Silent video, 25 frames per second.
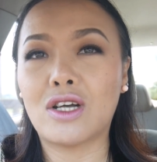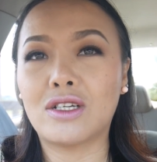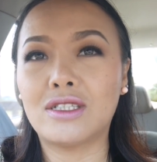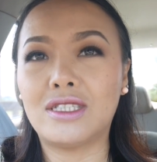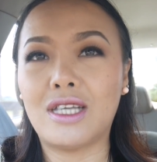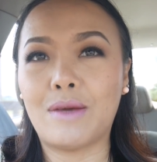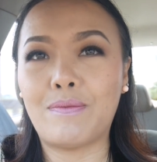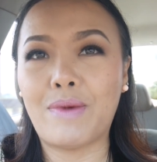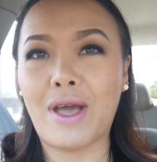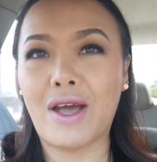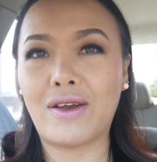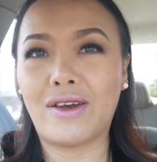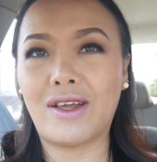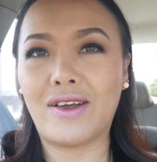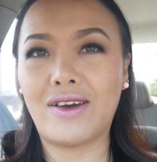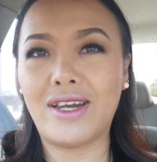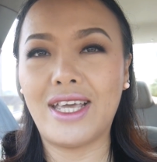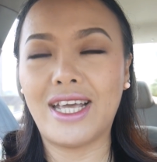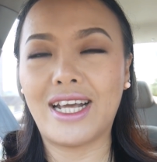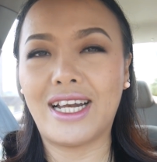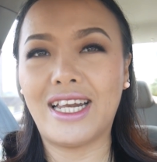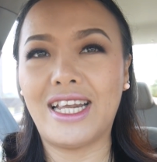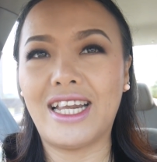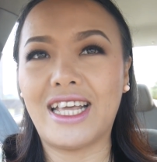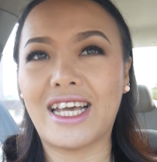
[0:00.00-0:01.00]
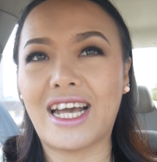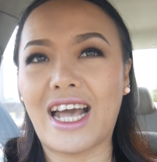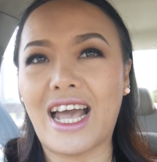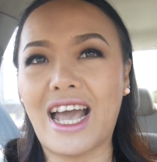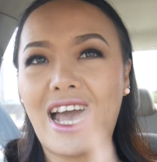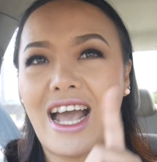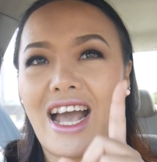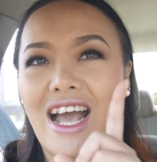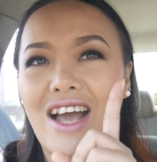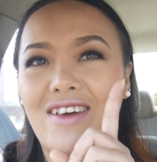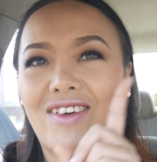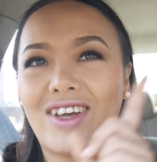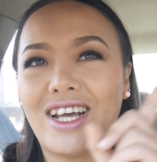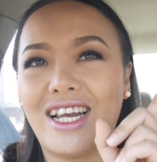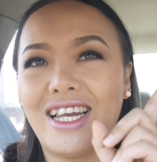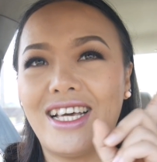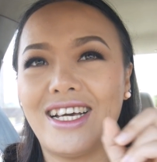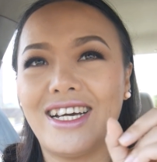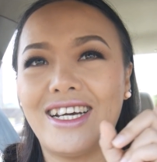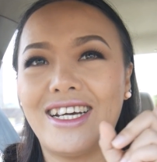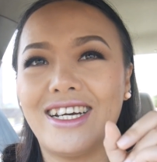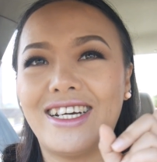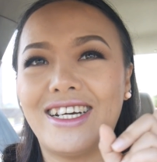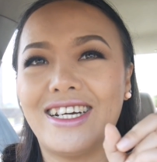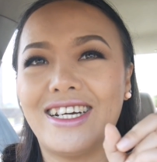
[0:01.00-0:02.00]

ช่องเจี๊ยบแพลเดลี่กันได้เลยค่ะไปกันเล